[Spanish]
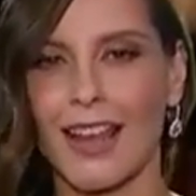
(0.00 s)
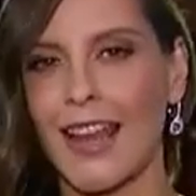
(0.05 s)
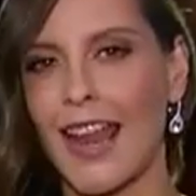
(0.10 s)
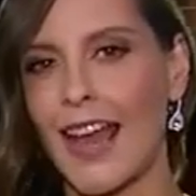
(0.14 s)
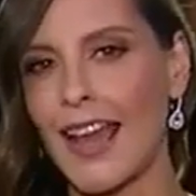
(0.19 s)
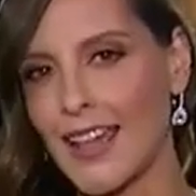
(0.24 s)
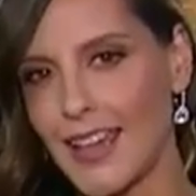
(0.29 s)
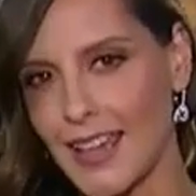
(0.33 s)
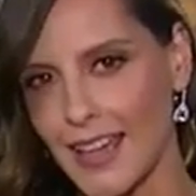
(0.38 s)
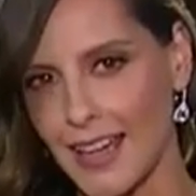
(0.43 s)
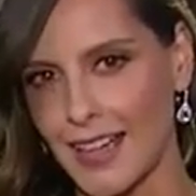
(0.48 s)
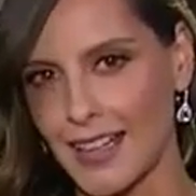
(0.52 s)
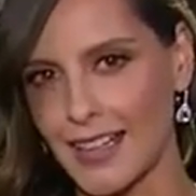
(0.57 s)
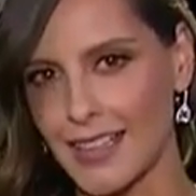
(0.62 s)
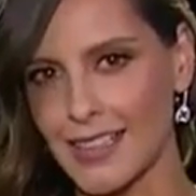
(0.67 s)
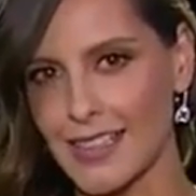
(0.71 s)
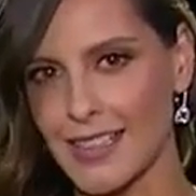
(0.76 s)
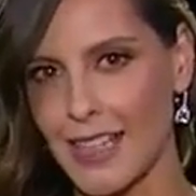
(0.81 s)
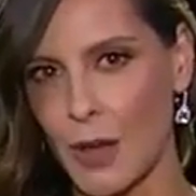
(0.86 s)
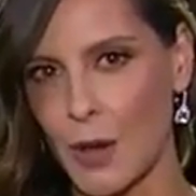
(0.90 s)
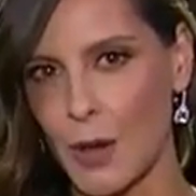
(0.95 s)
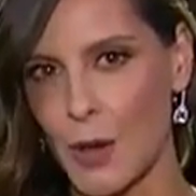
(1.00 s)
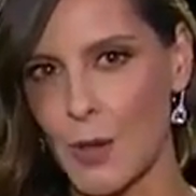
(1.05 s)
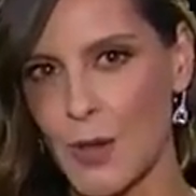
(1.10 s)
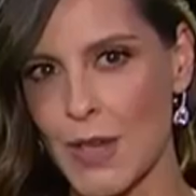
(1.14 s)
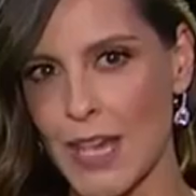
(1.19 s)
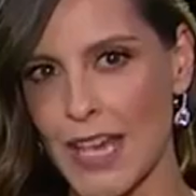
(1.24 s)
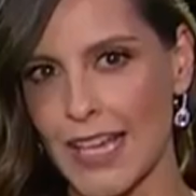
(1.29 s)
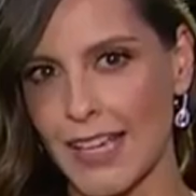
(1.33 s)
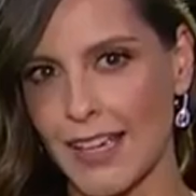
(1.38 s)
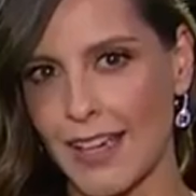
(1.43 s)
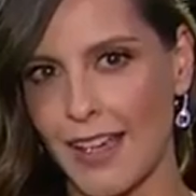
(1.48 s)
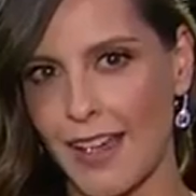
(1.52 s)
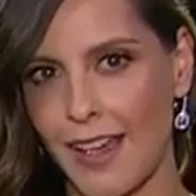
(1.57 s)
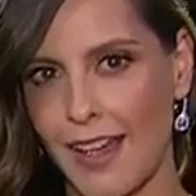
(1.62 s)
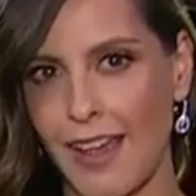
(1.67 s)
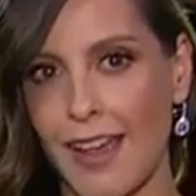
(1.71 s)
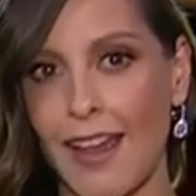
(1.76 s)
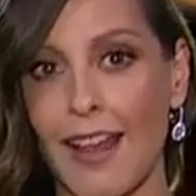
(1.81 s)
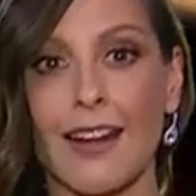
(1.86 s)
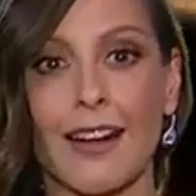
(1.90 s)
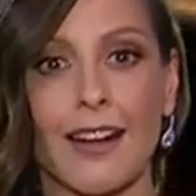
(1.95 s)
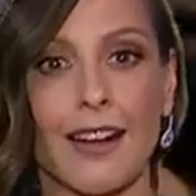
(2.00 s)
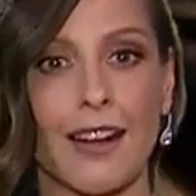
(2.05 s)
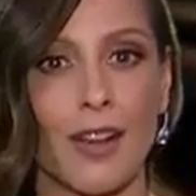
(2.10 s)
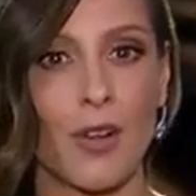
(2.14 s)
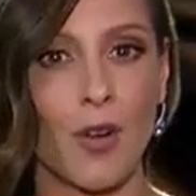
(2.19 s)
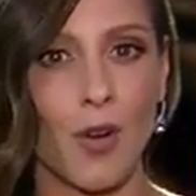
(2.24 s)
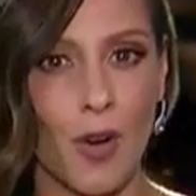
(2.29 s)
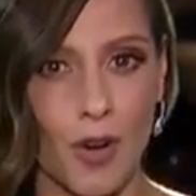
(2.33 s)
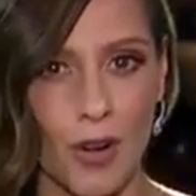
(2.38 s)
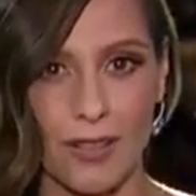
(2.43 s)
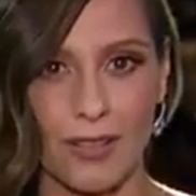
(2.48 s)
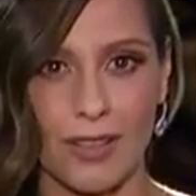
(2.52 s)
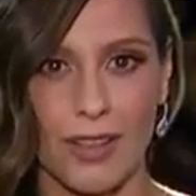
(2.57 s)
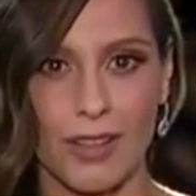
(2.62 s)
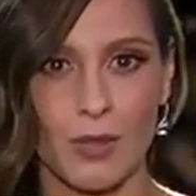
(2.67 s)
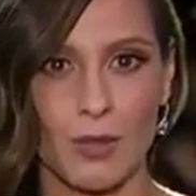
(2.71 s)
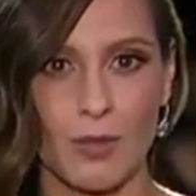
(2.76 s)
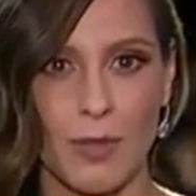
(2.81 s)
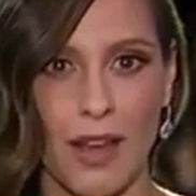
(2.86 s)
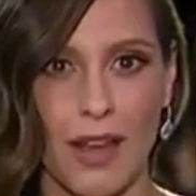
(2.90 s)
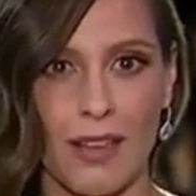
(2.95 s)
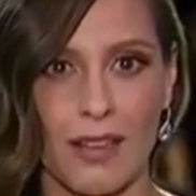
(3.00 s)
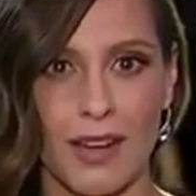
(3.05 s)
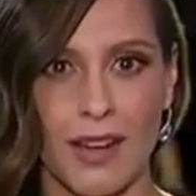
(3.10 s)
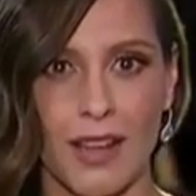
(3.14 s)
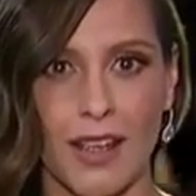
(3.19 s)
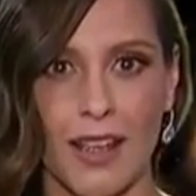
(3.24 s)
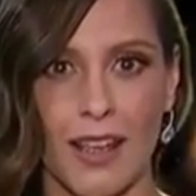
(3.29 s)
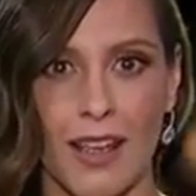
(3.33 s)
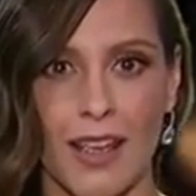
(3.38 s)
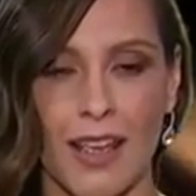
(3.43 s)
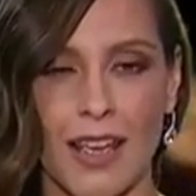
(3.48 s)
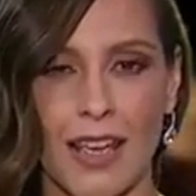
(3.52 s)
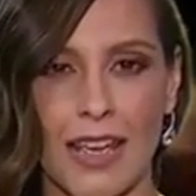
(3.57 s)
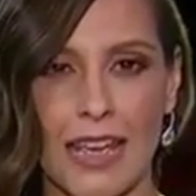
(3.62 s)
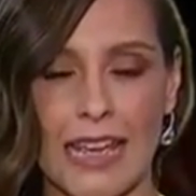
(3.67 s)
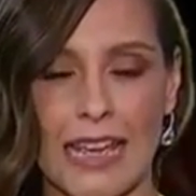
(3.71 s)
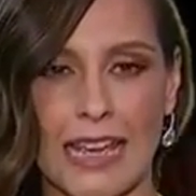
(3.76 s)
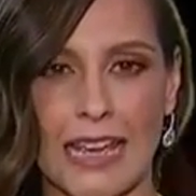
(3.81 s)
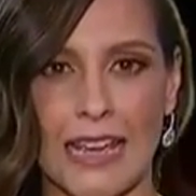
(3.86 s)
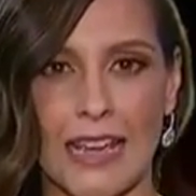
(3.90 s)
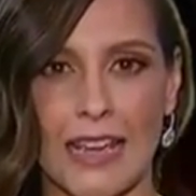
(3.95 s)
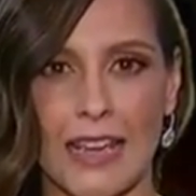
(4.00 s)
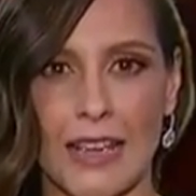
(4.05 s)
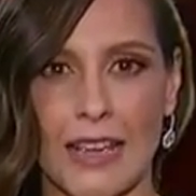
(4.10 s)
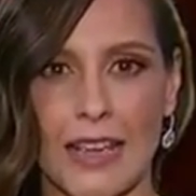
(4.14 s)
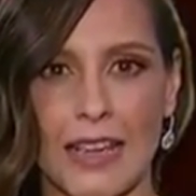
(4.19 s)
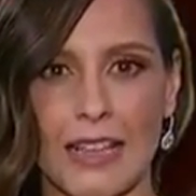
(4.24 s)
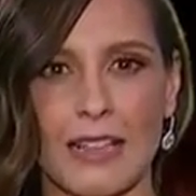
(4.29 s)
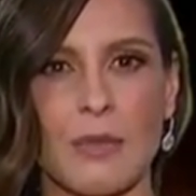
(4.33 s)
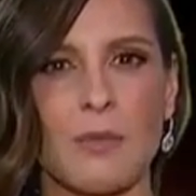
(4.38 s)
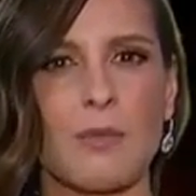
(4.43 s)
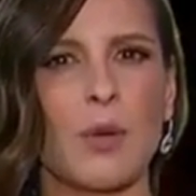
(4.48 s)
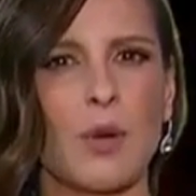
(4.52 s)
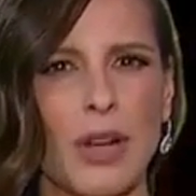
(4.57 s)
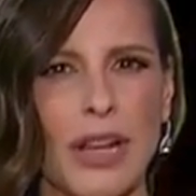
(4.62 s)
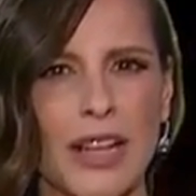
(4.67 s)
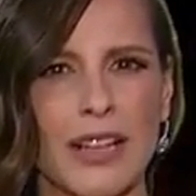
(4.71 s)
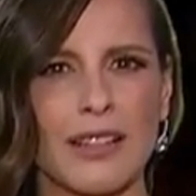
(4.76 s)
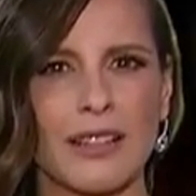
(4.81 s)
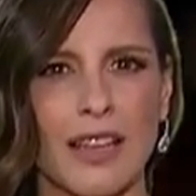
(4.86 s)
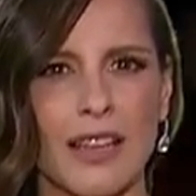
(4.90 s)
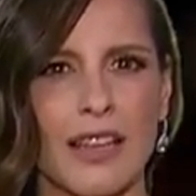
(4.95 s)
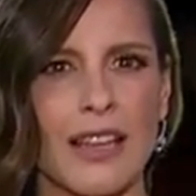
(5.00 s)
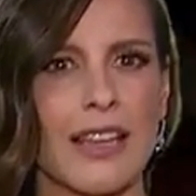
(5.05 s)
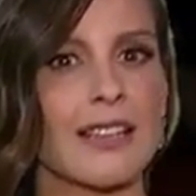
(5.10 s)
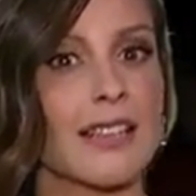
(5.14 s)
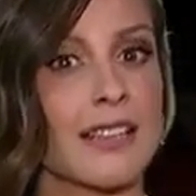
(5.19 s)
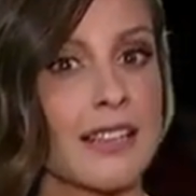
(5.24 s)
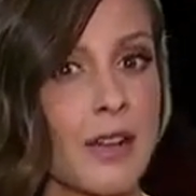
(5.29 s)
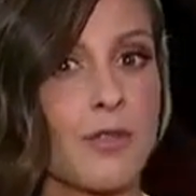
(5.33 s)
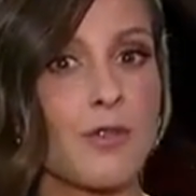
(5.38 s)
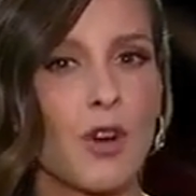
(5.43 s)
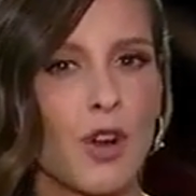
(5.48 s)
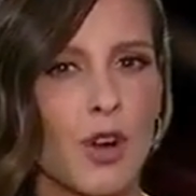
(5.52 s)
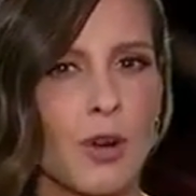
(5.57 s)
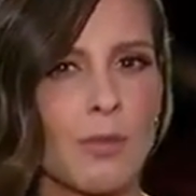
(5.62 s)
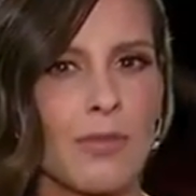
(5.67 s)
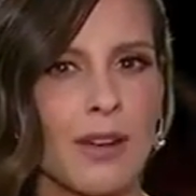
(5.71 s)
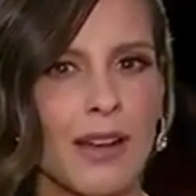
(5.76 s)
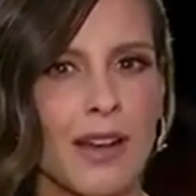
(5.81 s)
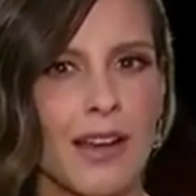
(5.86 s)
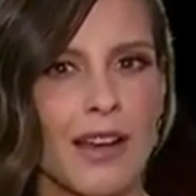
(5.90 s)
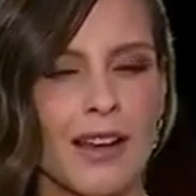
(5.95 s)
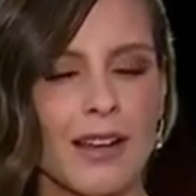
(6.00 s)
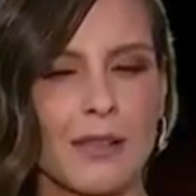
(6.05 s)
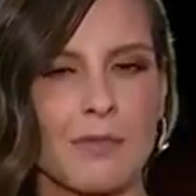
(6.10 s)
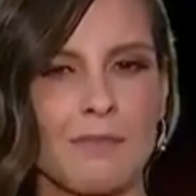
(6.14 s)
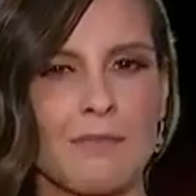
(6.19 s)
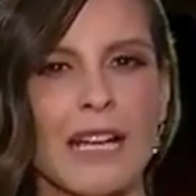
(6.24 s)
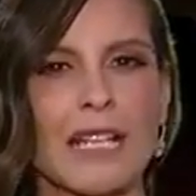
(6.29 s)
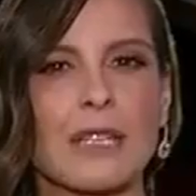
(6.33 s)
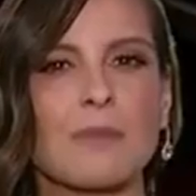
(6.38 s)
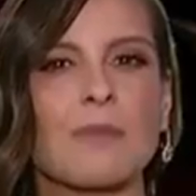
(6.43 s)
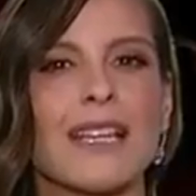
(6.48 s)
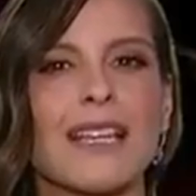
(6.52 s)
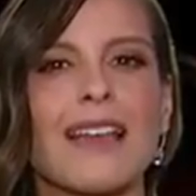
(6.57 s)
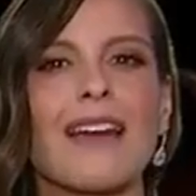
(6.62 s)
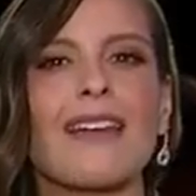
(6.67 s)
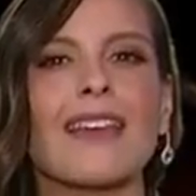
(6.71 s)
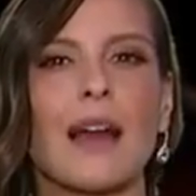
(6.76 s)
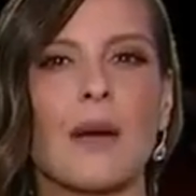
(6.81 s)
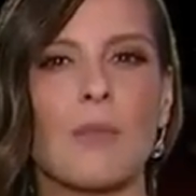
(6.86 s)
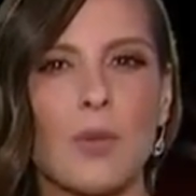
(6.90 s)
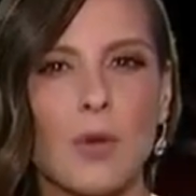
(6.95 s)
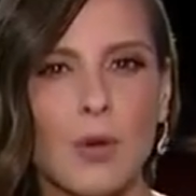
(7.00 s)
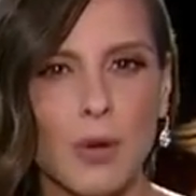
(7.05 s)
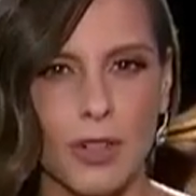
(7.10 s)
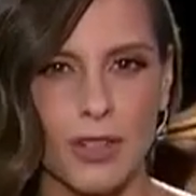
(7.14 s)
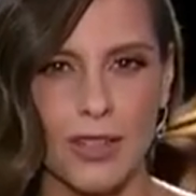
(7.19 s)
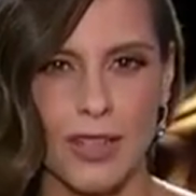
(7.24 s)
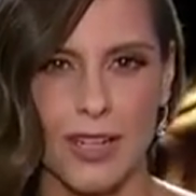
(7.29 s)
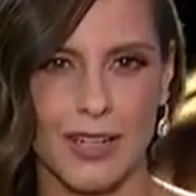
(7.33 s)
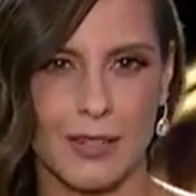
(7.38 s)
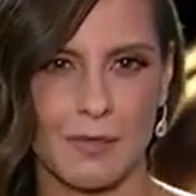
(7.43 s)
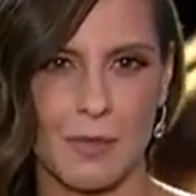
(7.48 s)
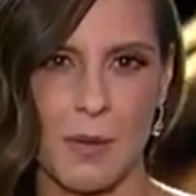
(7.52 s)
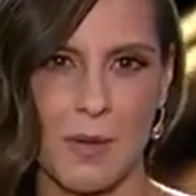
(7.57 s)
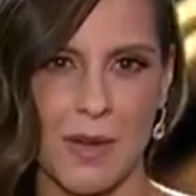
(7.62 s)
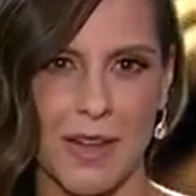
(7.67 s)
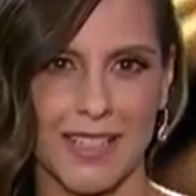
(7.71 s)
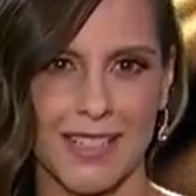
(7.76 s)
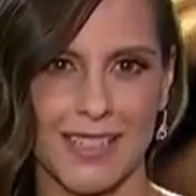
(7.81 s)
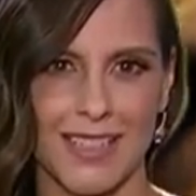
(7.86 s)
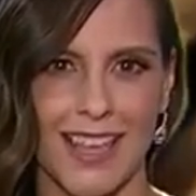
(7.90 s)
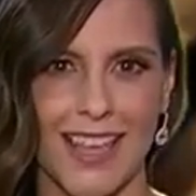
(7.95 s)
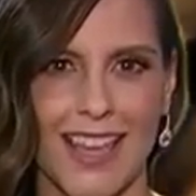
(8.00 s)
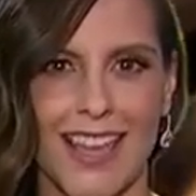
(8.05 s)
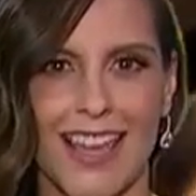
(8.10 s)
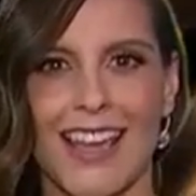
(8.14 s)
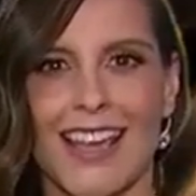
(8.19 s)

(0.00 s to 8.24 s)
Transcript: La hija sabe bien que el rigor de su madre eh, es imponente y es esa forma más bella de amor de las mamás.